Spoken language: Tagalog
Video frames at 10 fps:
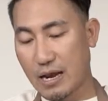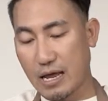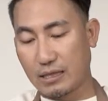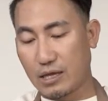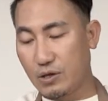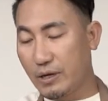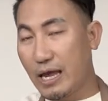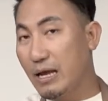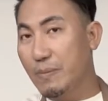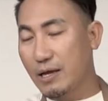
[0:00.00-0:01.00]
natin yung
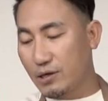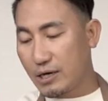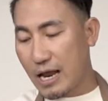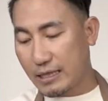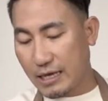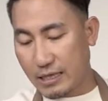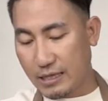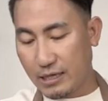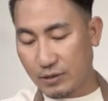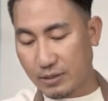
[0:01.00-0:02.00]
cake batter natin
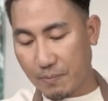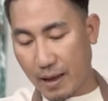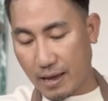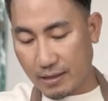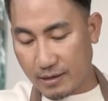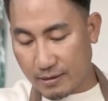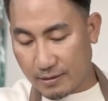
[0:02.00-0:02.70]
dito sa pan.